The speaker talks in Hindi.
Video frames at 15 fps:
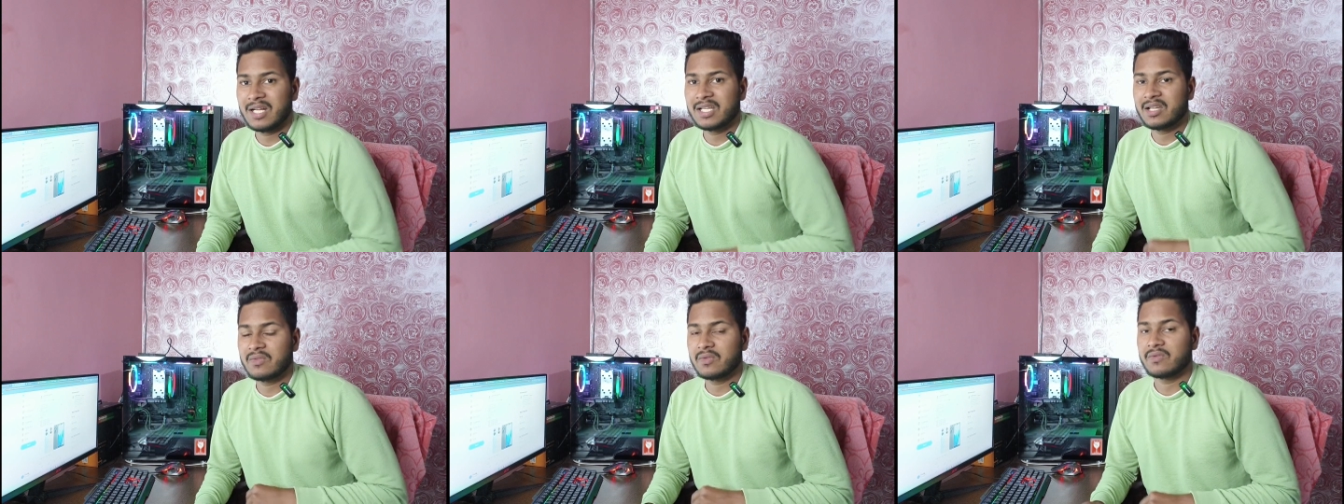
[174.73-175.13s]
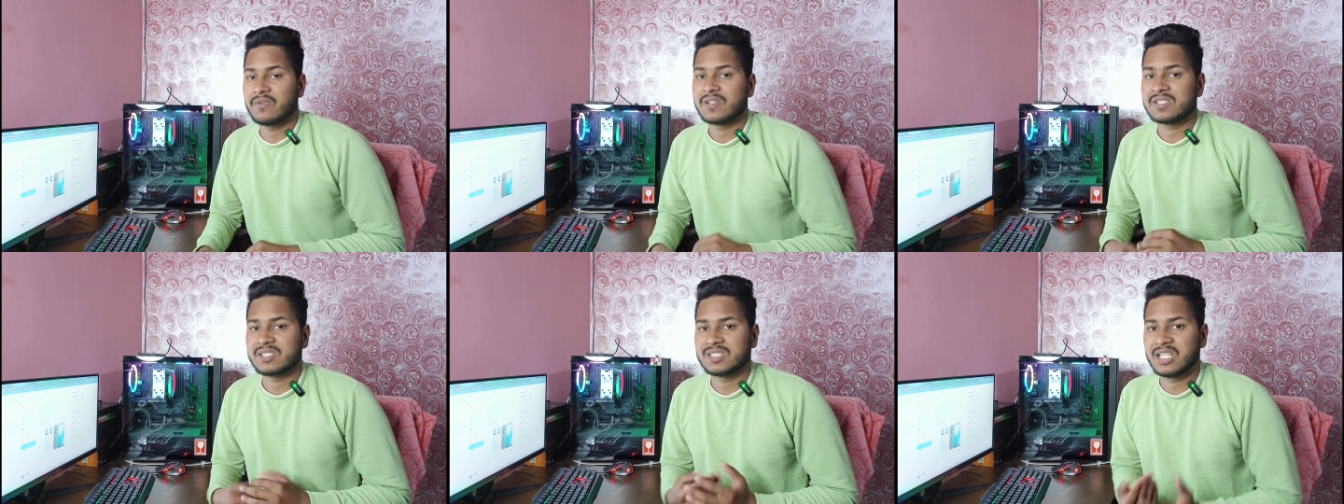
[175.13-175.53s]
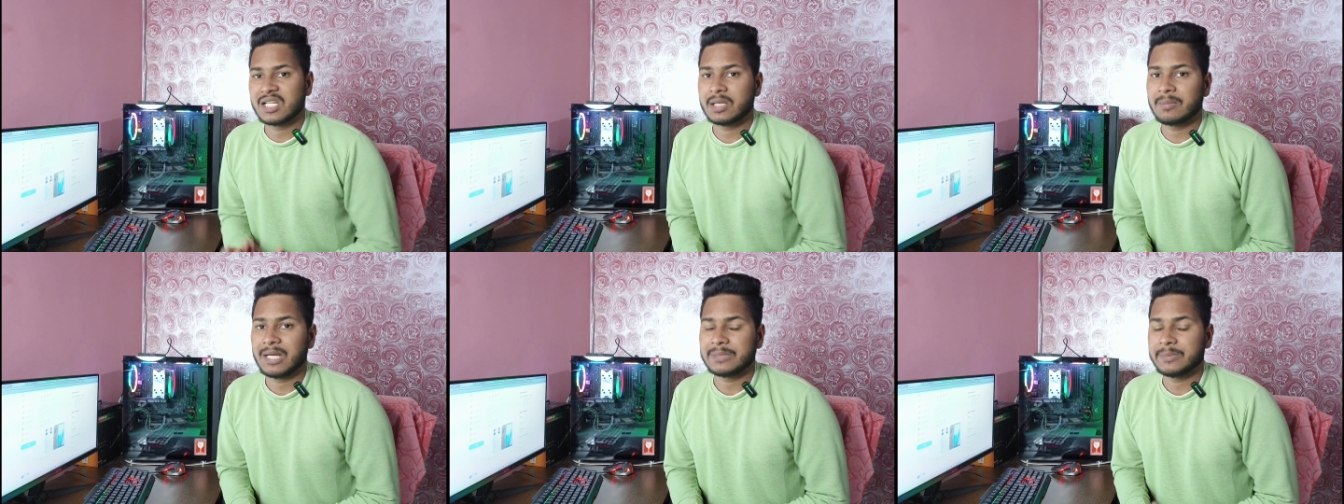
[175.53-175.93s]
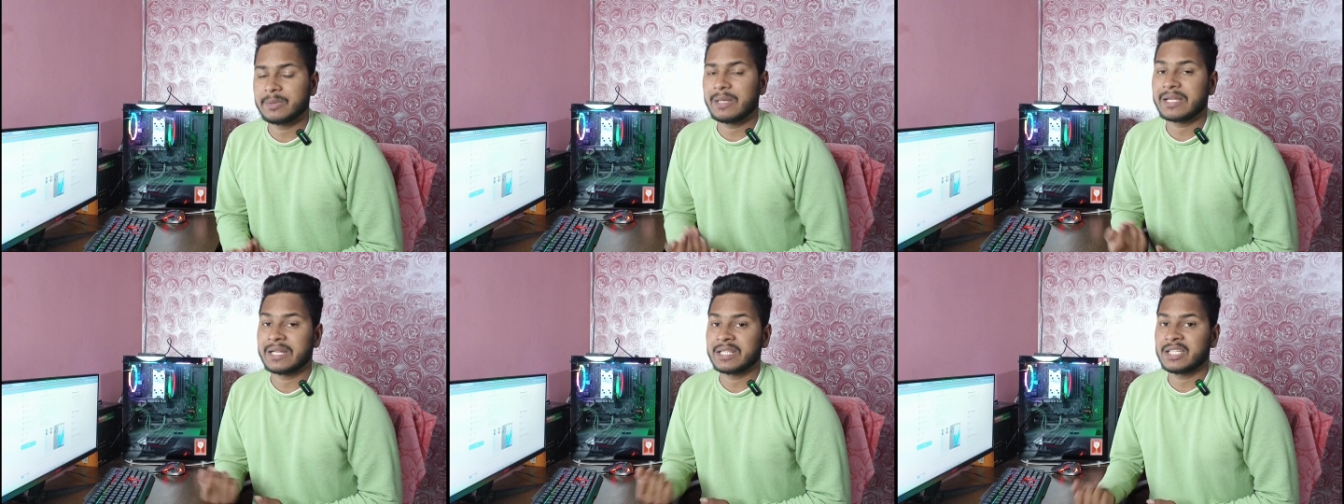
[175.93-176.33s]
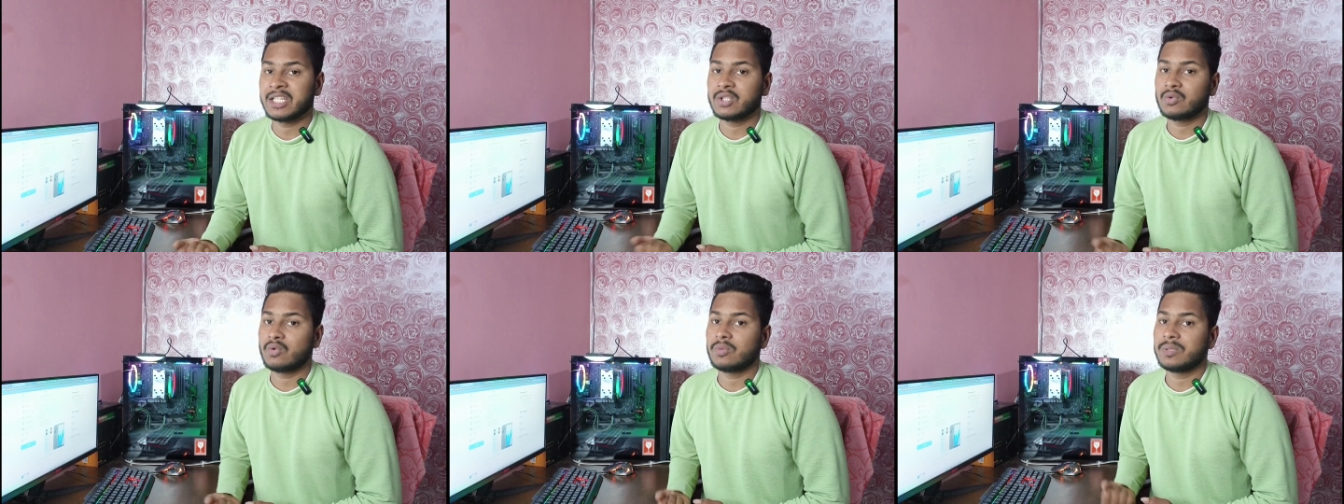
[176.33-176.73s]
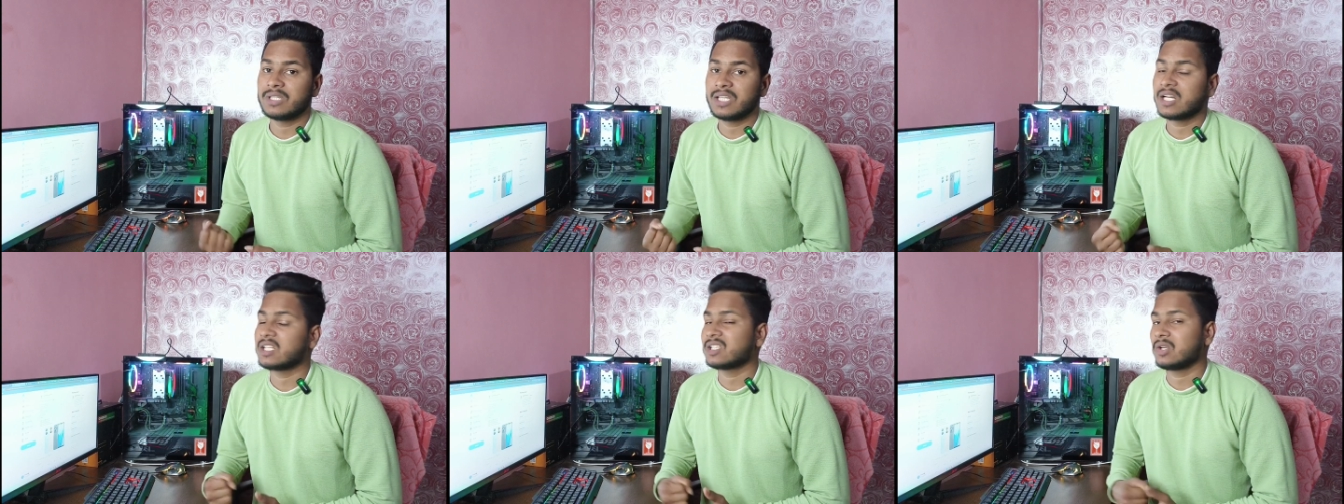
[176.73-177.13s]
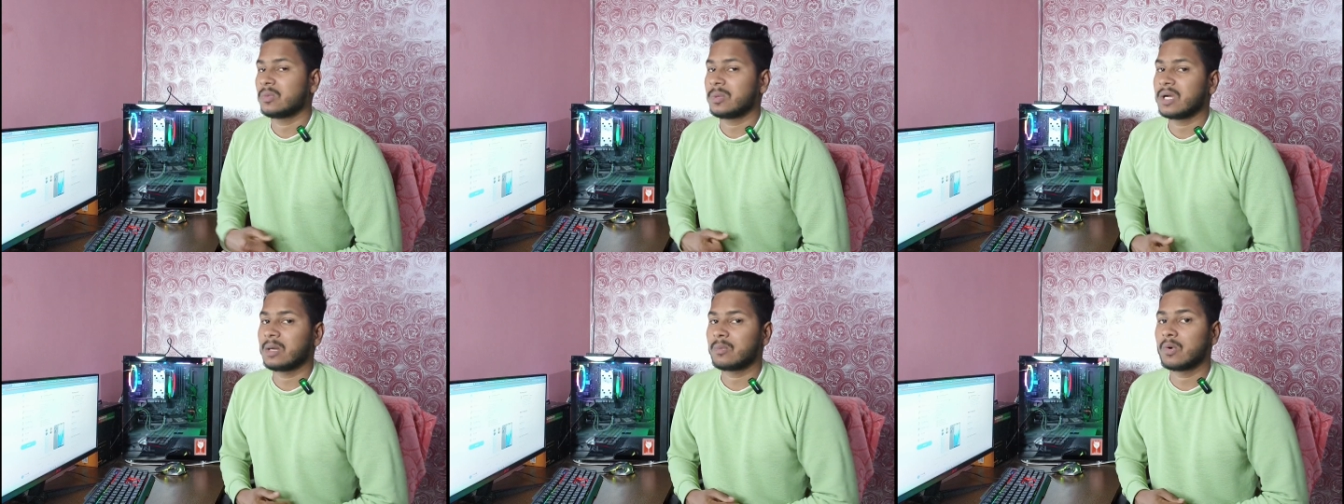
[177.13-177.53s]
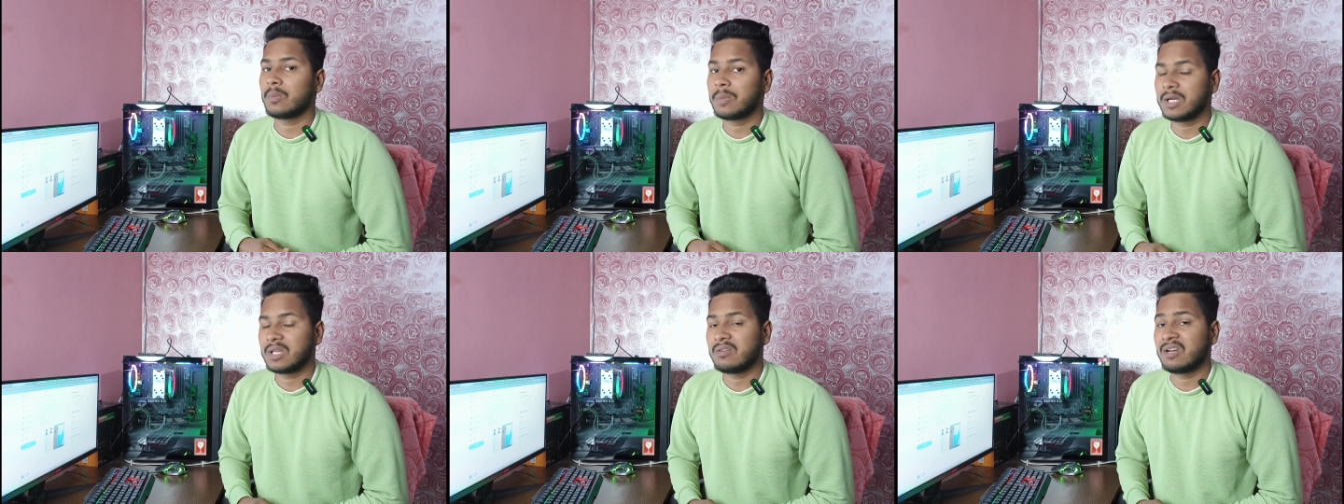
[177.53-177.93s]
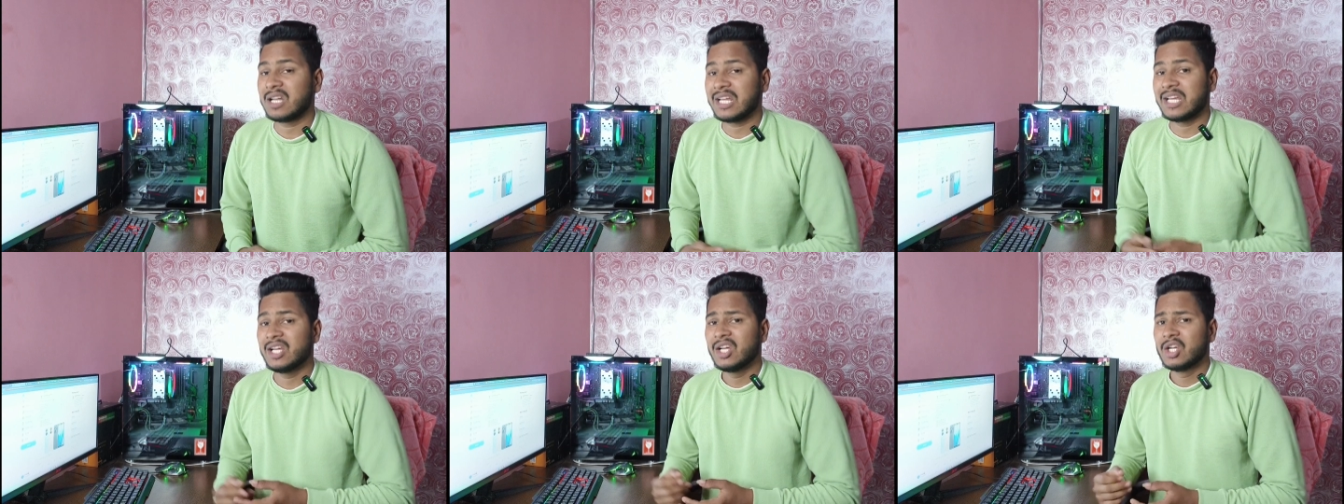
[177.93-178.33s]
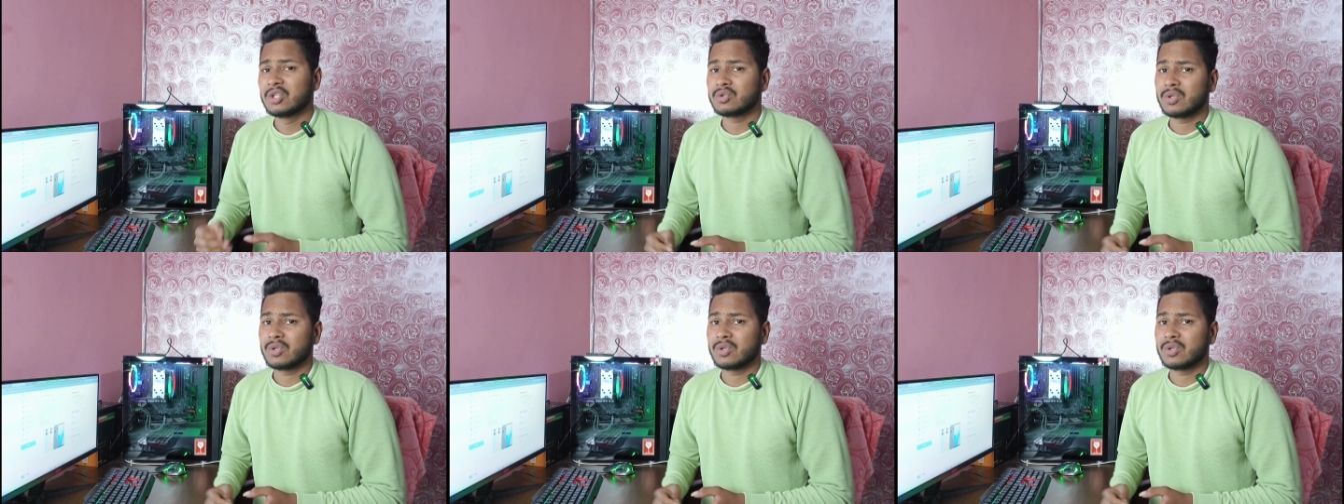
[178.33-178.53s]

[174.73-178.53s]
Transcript: वाला है या फिर फर्स्ट सेल के बाद में बाय करते हैं तो भी तेरह हज़ार रुपये आपको पड़ने वाला है